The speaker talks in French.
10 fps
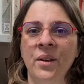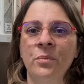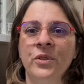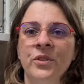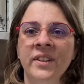
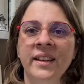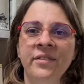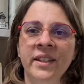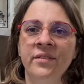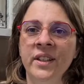Bonjour
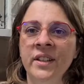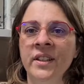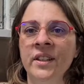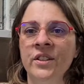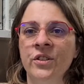TAF TV,
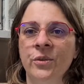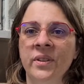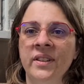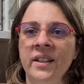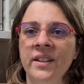je
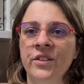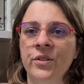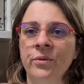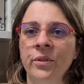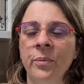suis Céline
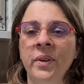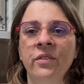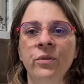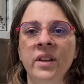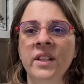Chong,
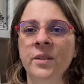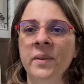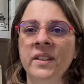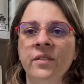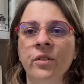bienvenue à
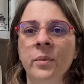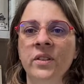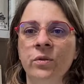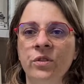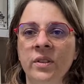l'espace
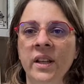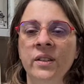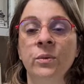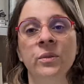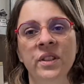information
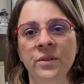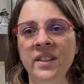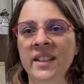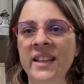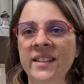jeunesse, on dit
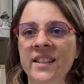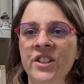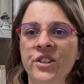aussi la Bonjour,